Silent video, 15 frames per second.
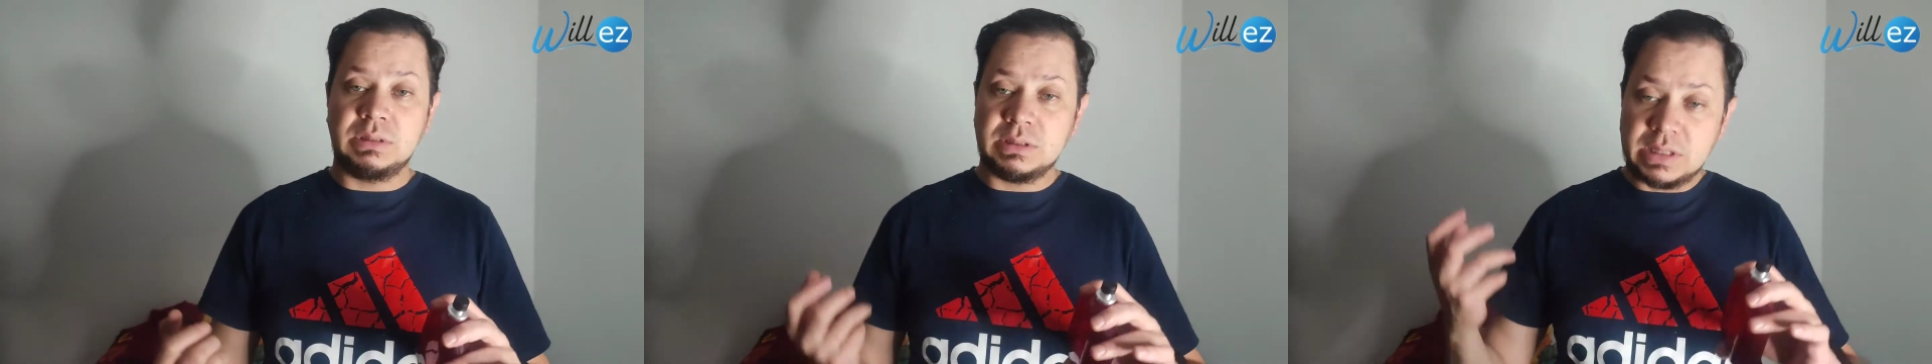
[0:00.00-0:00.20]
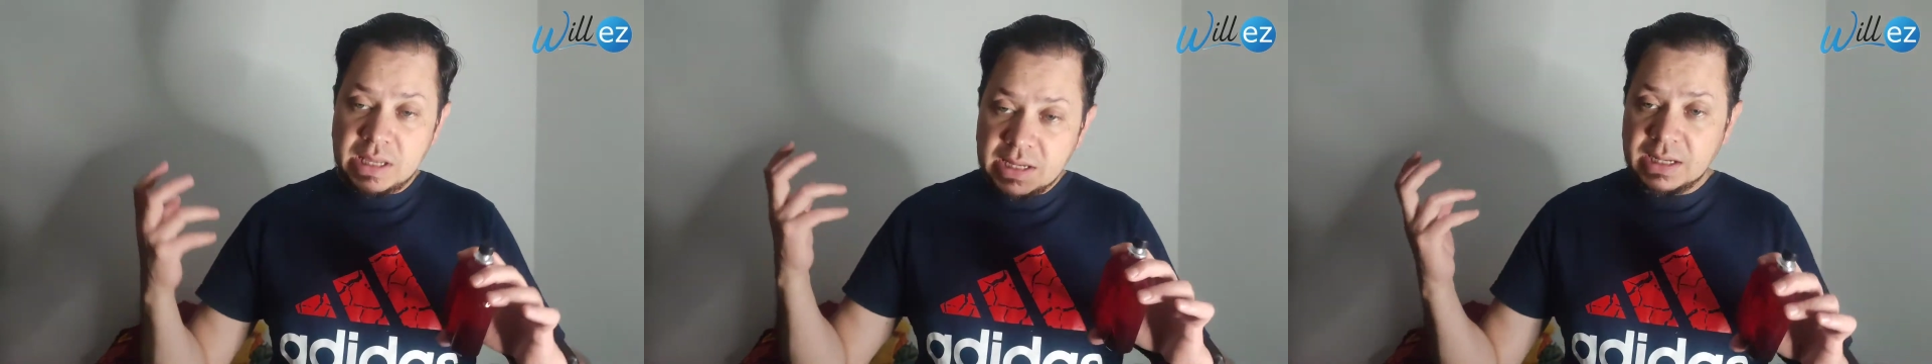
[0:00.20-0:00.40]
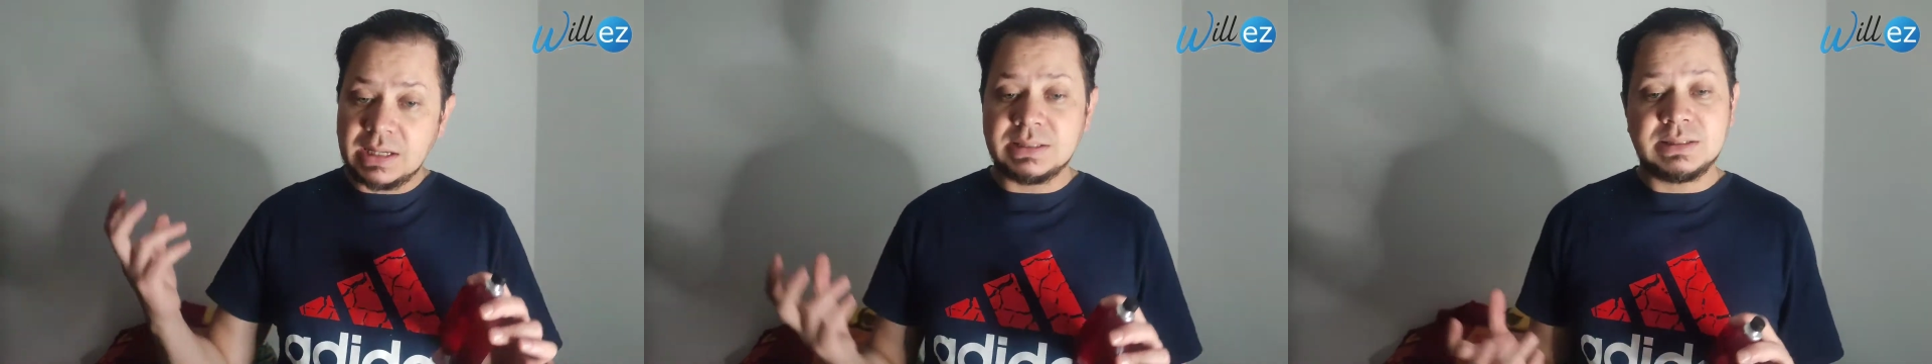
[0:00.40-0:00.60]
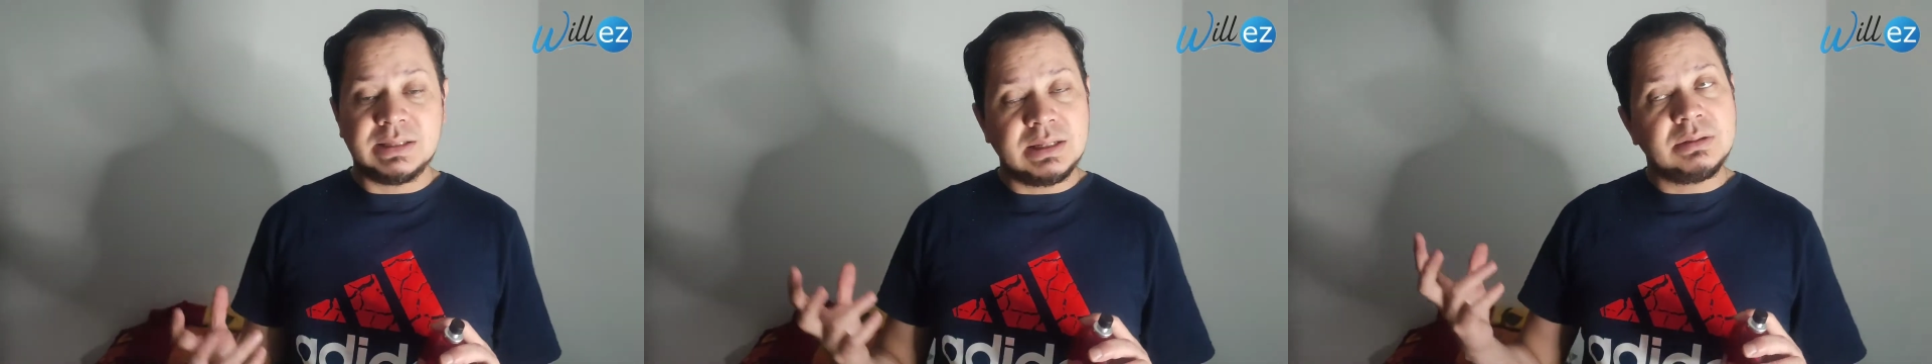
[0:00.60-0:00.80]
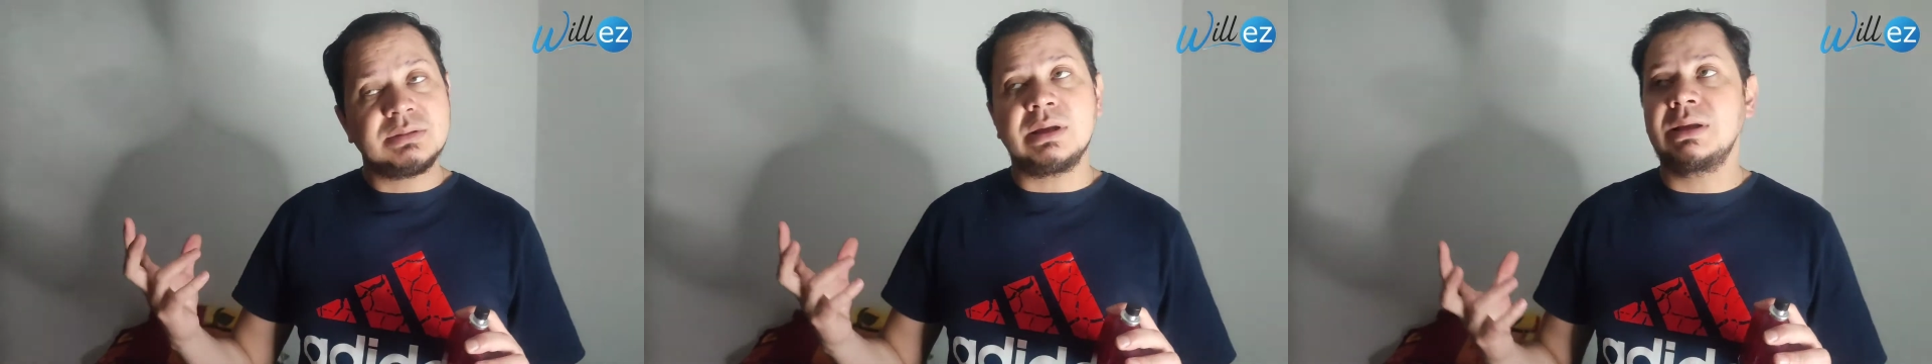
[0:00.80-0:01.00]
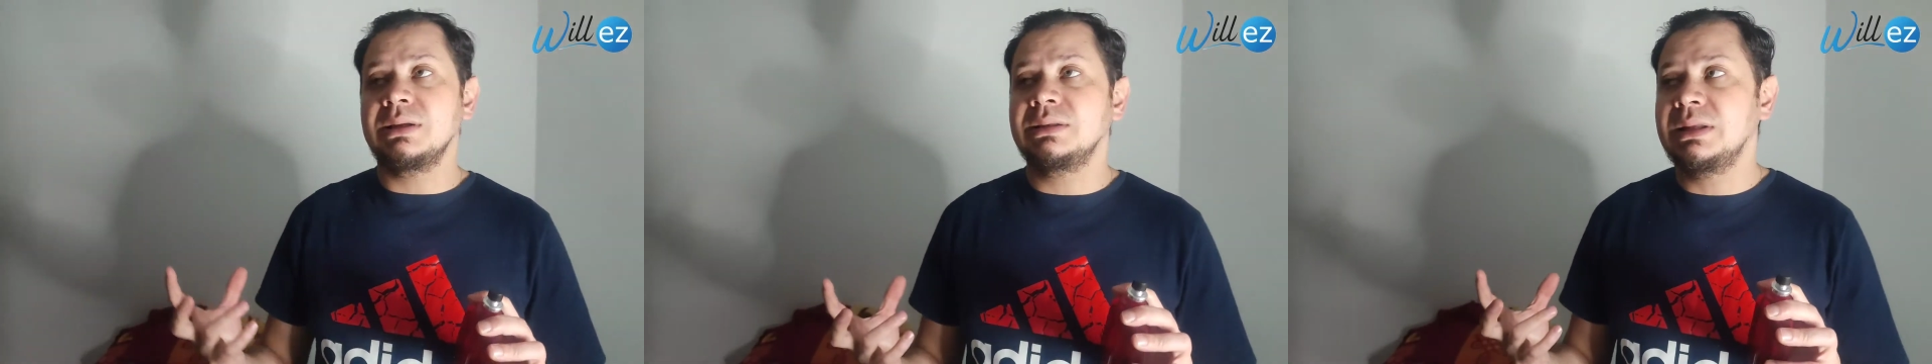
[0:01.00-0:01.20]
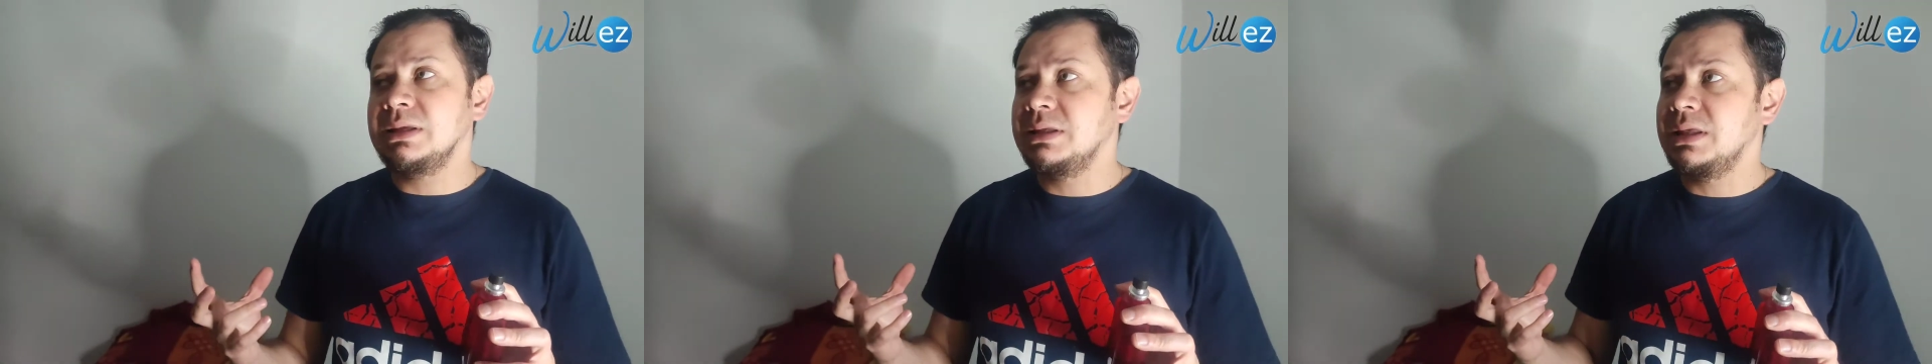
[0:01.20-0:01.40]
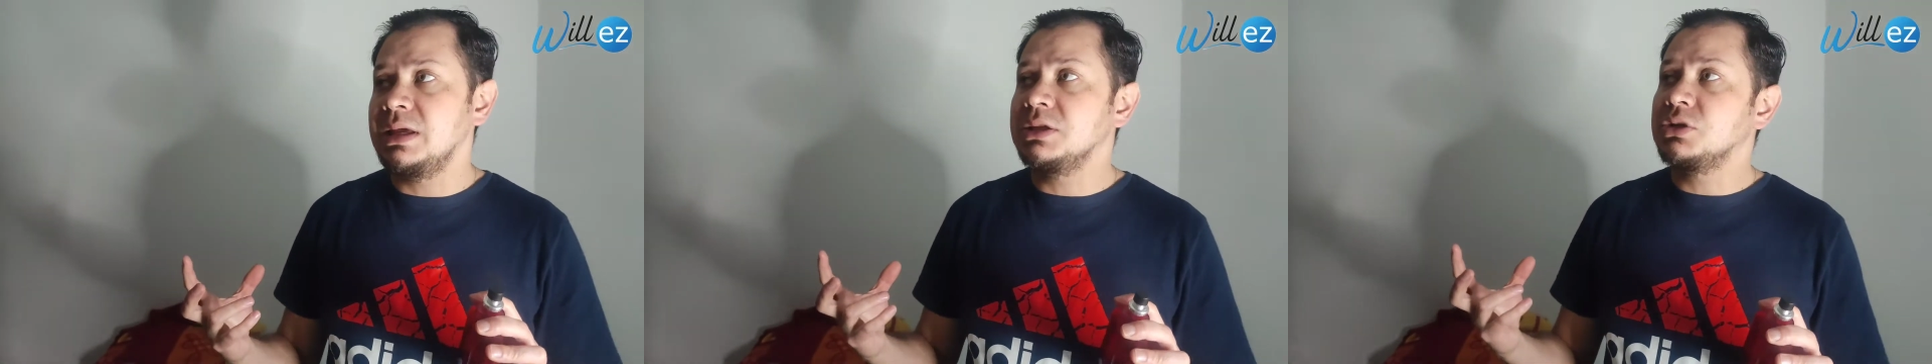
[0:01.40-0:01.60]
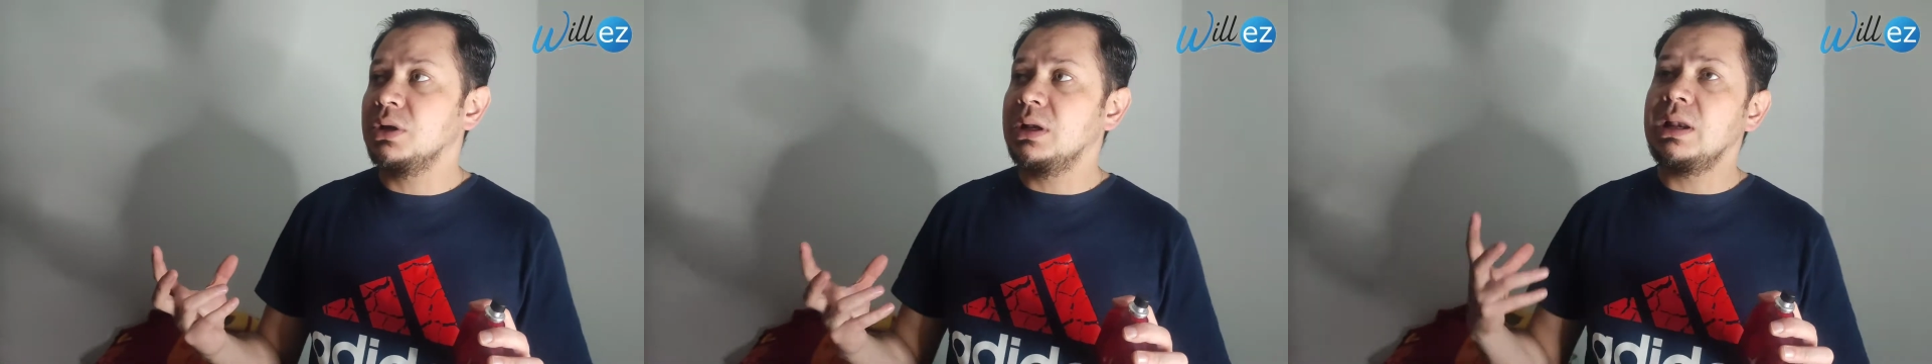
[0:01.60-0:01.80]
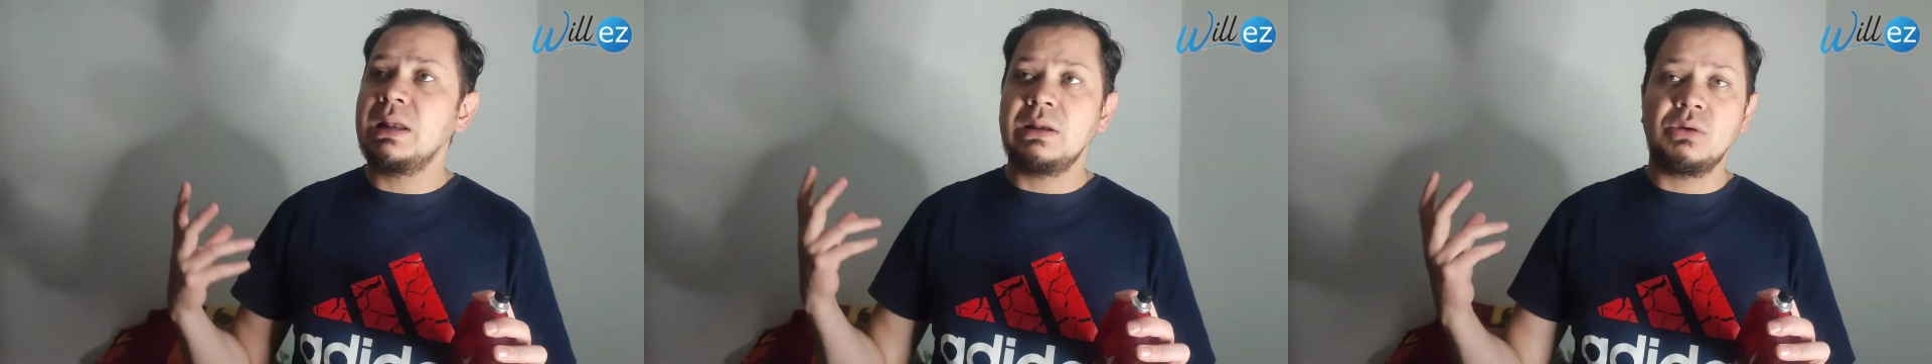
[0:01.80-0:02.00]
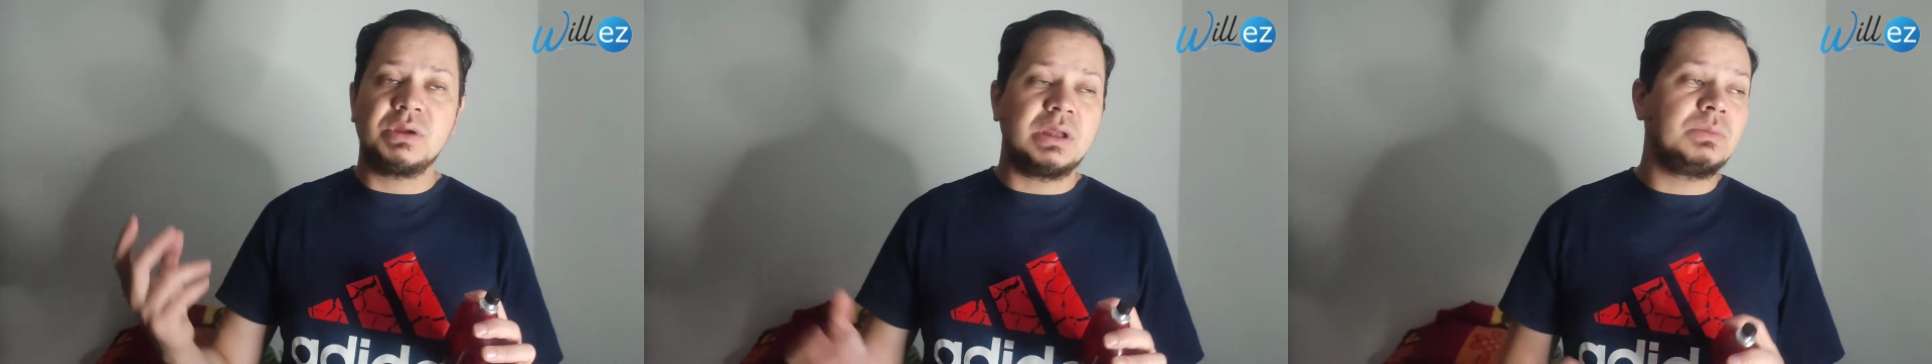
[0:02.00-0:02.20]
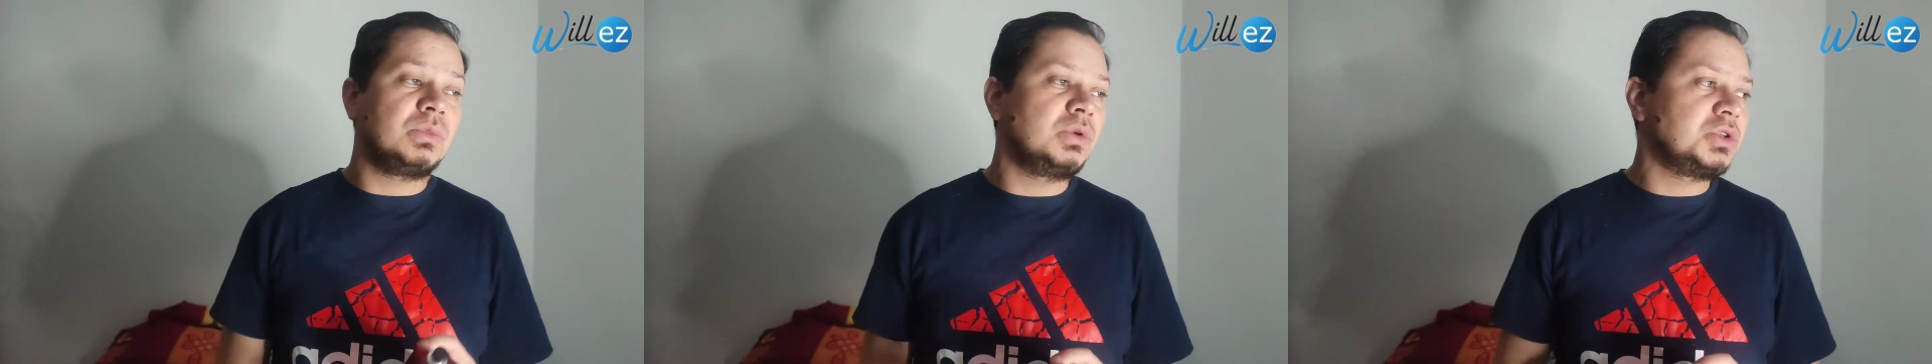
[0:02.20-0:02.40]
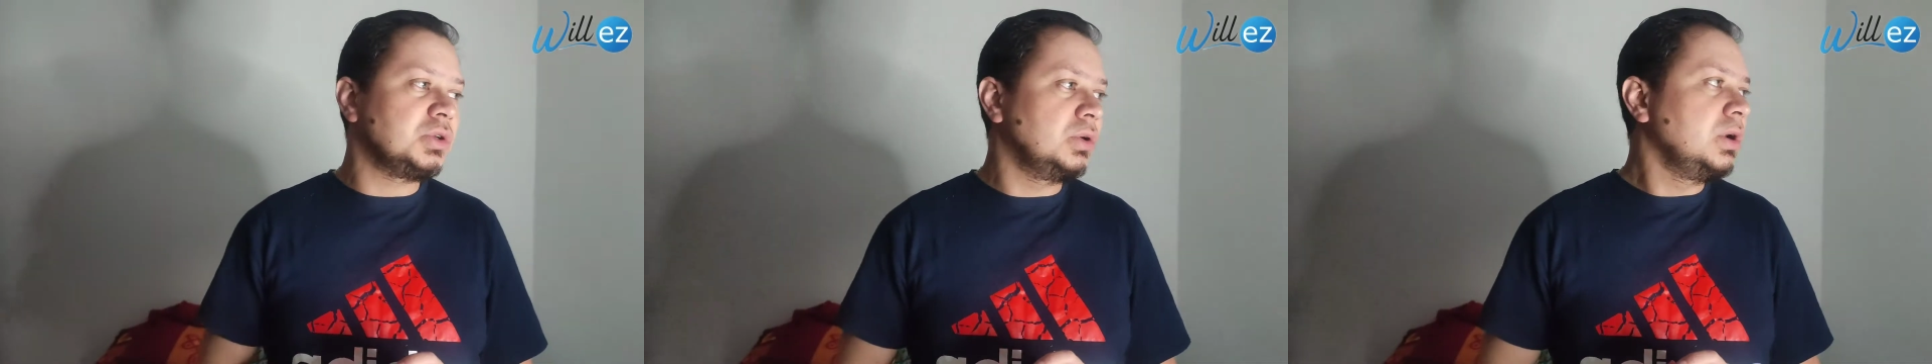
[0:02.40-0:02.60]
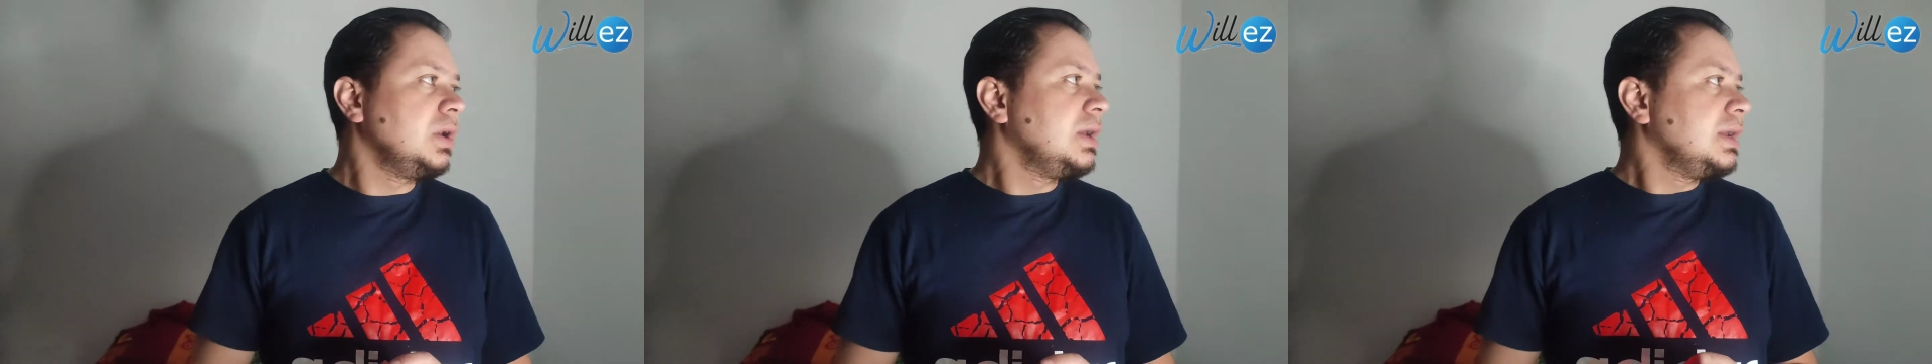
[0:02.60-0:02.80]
rica sí, o sea, y de hecho la elogian mucho,